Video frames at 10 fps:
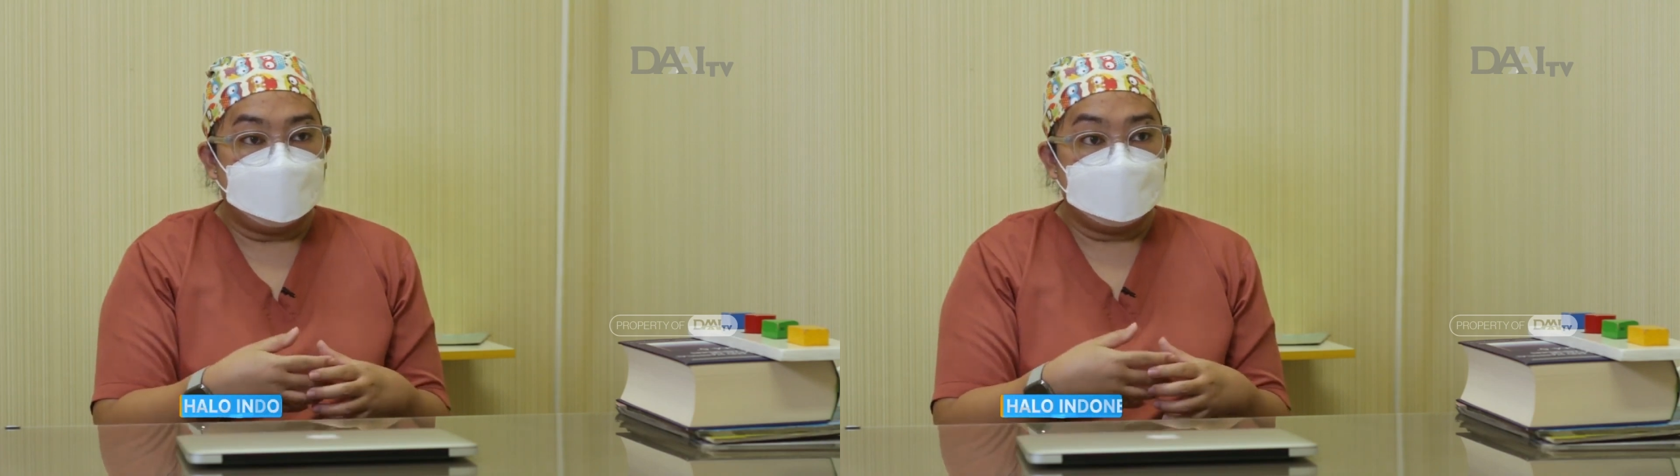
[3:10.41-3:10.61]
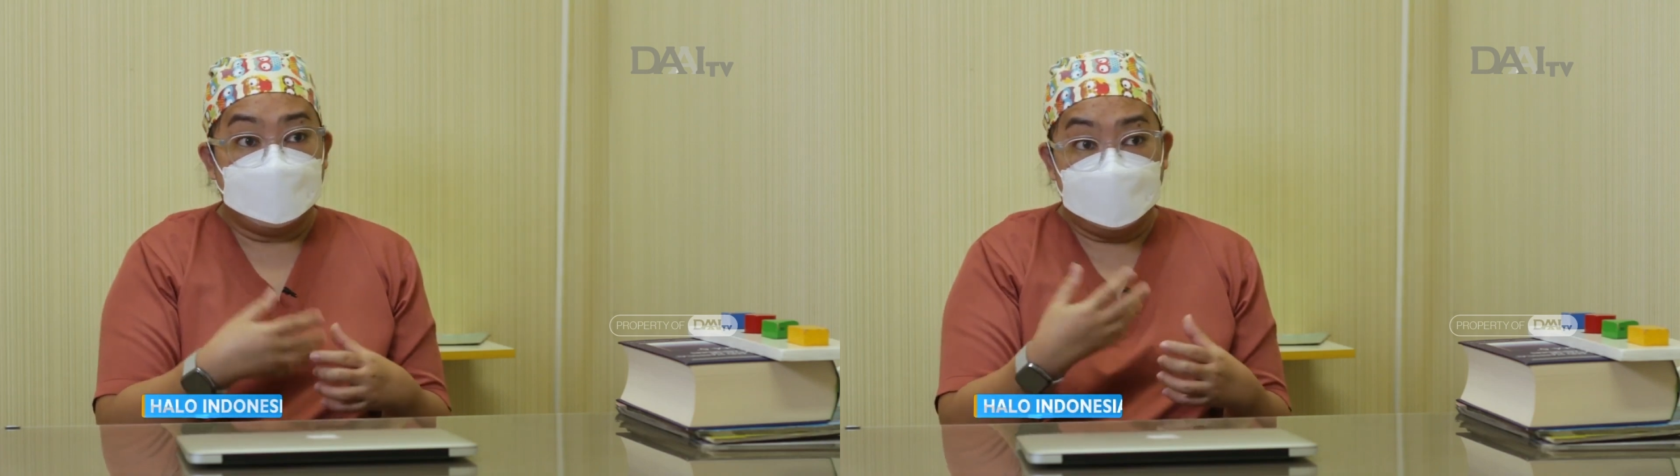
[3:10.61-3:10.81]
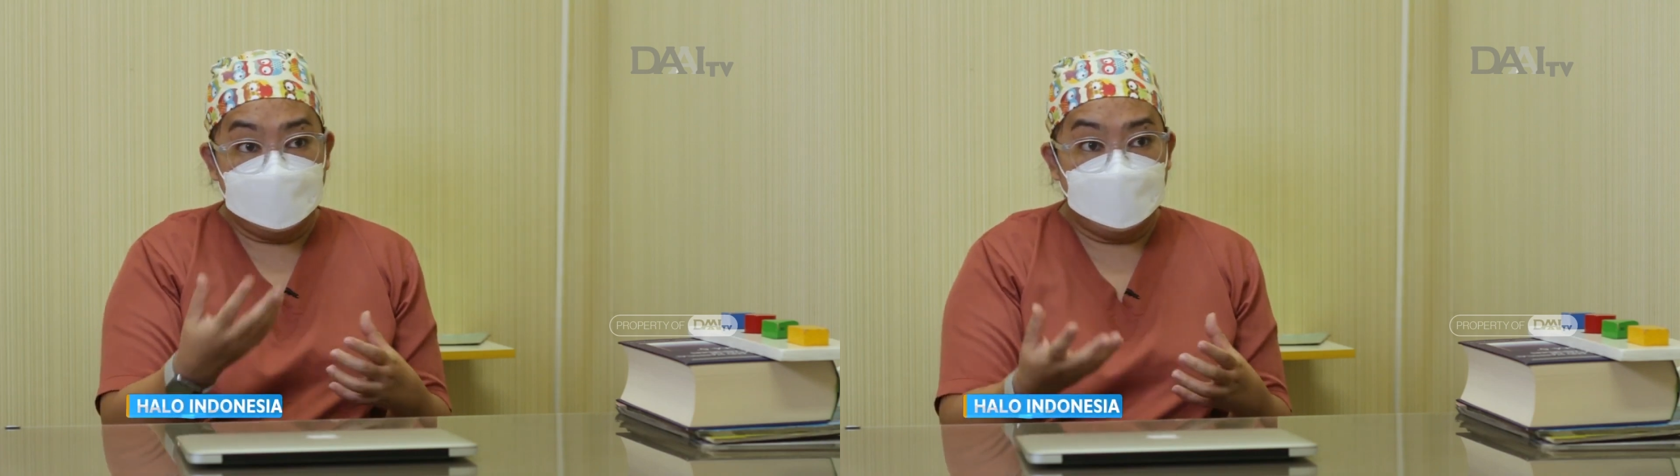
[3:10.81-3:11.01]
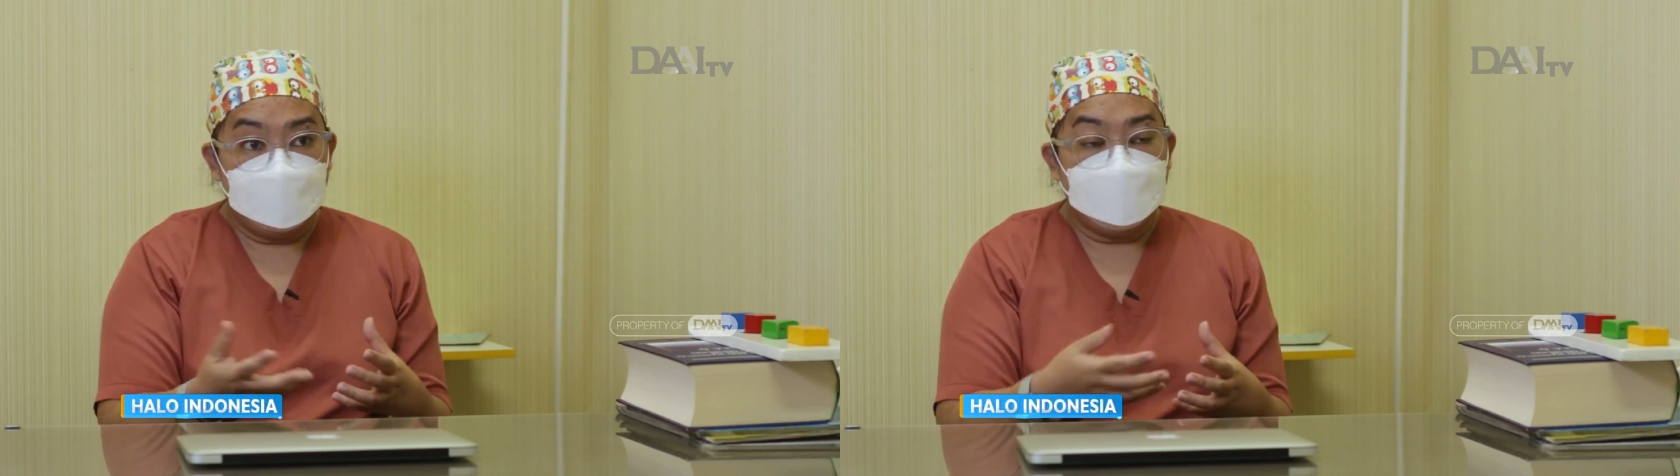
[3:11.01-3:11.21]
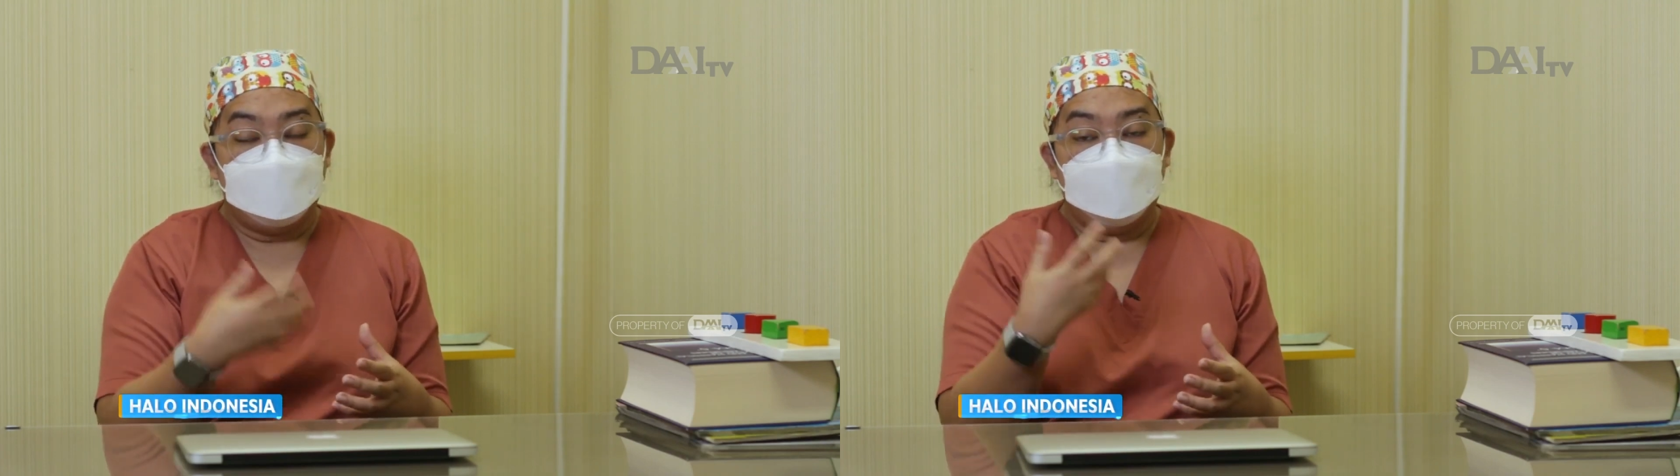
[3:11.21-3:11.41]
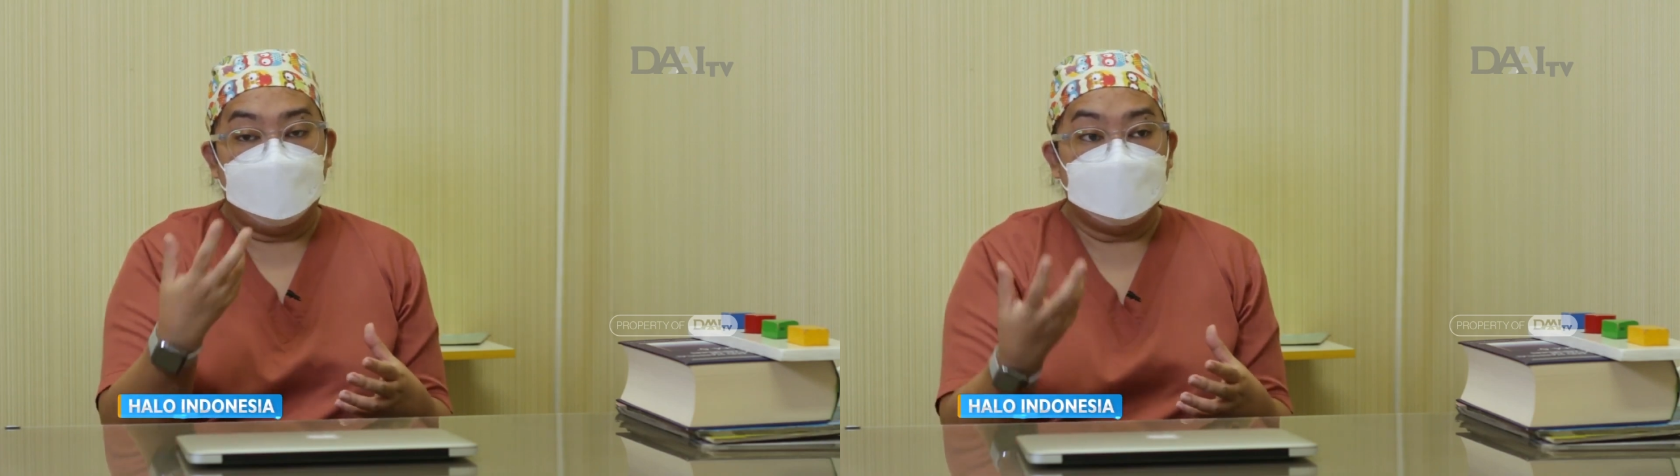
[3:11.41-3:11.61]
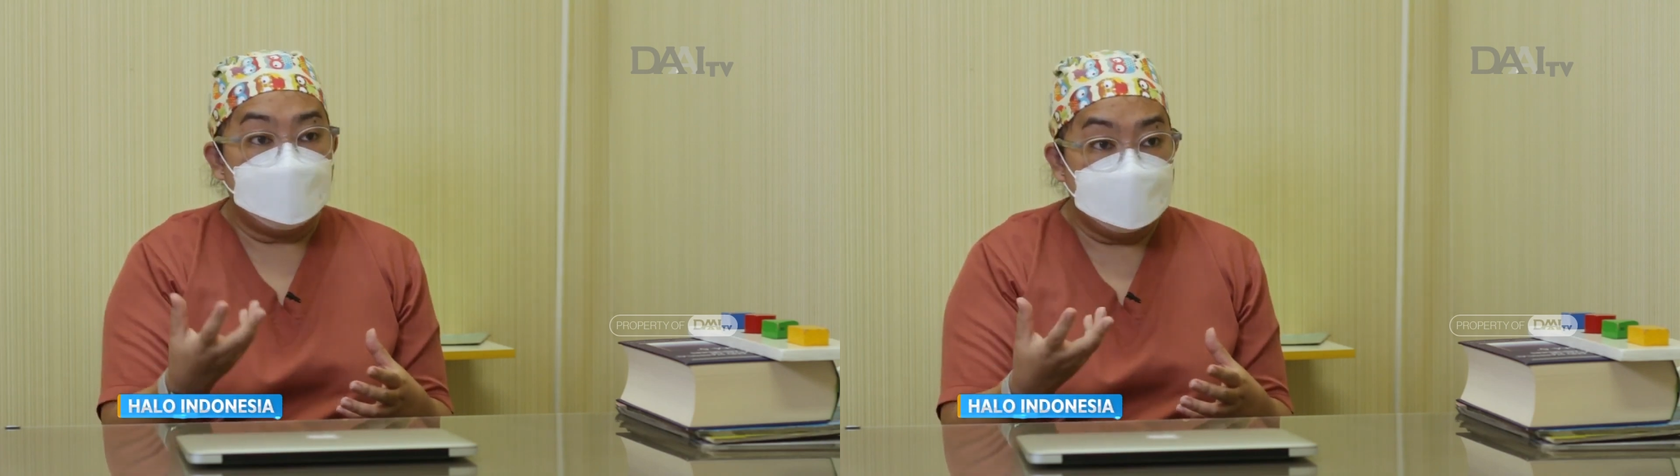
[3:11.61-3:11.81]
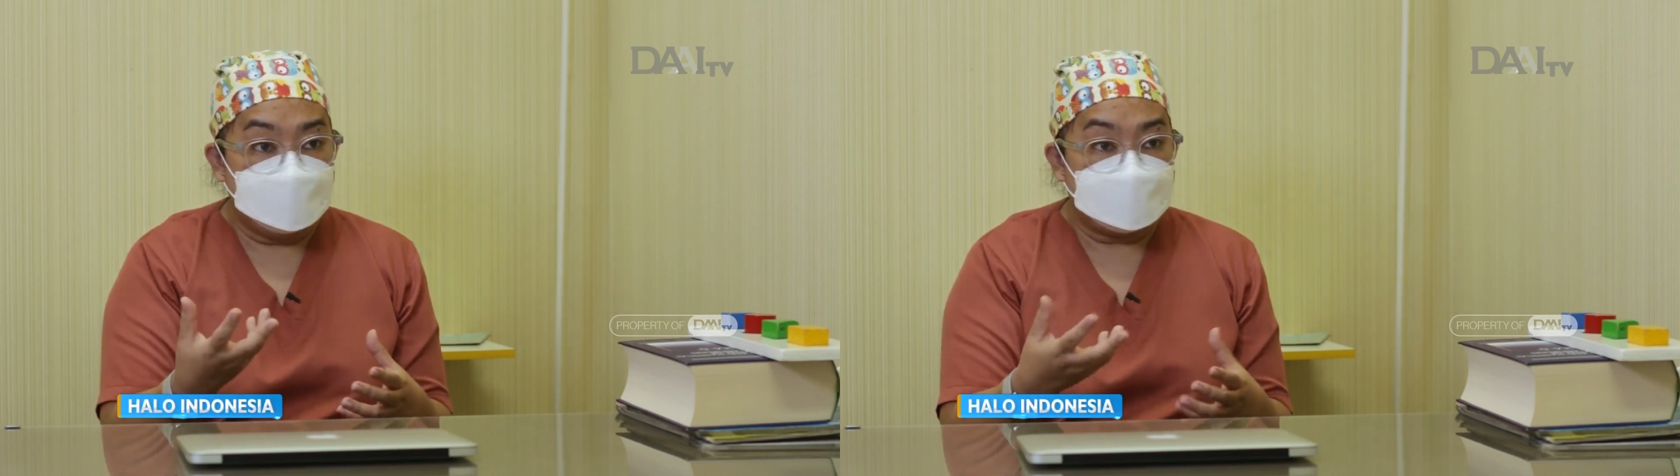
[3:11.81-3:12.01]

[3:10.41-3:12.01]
kesehatan jiwanya pada mentalnya